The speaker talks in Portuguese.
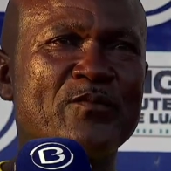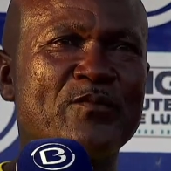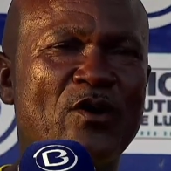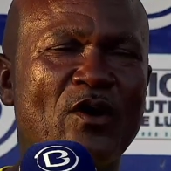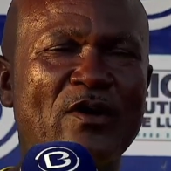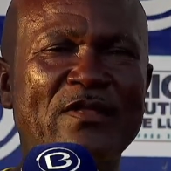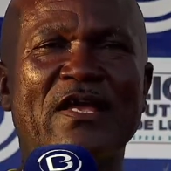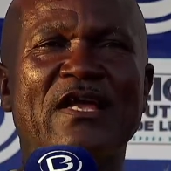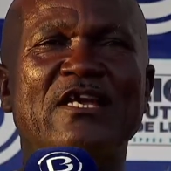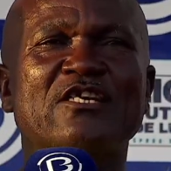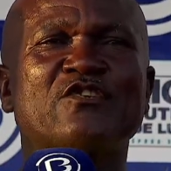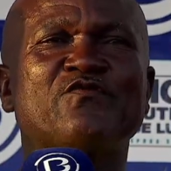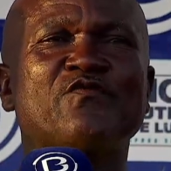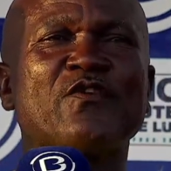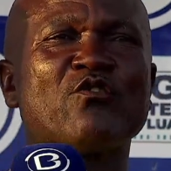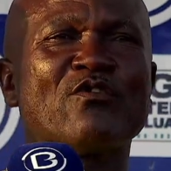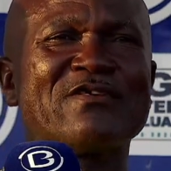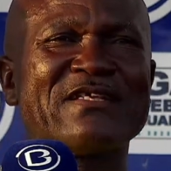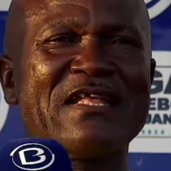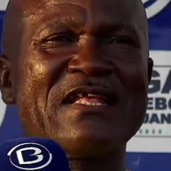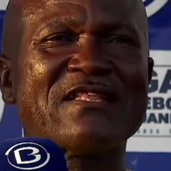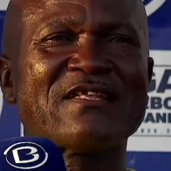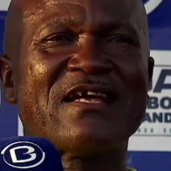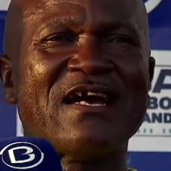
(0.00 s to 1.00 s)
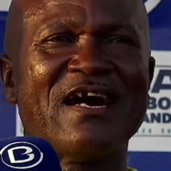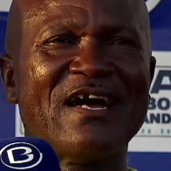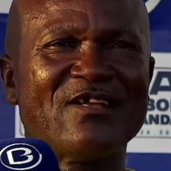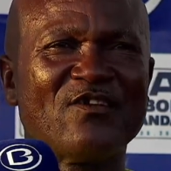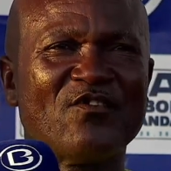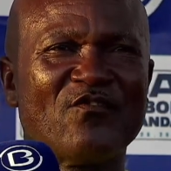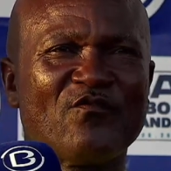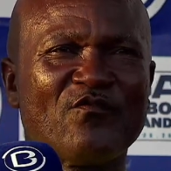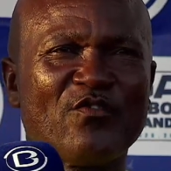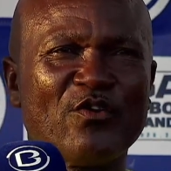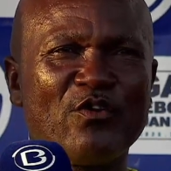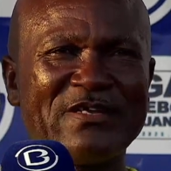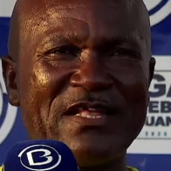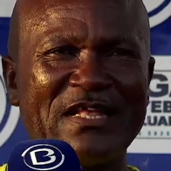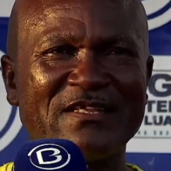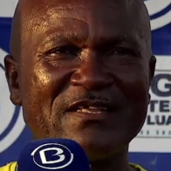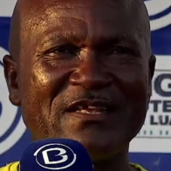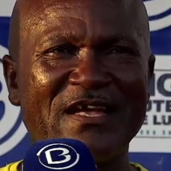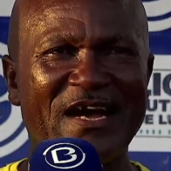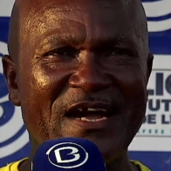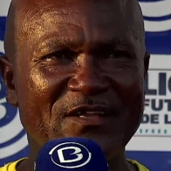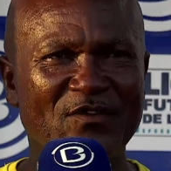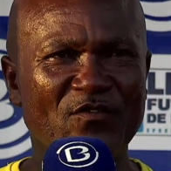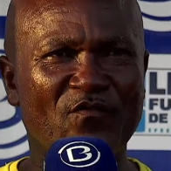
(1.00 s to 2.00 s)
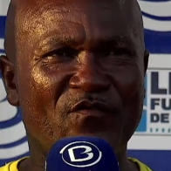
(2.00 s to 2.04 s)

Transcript: Olha, esse foi o grande ganho, foi o grande ganho.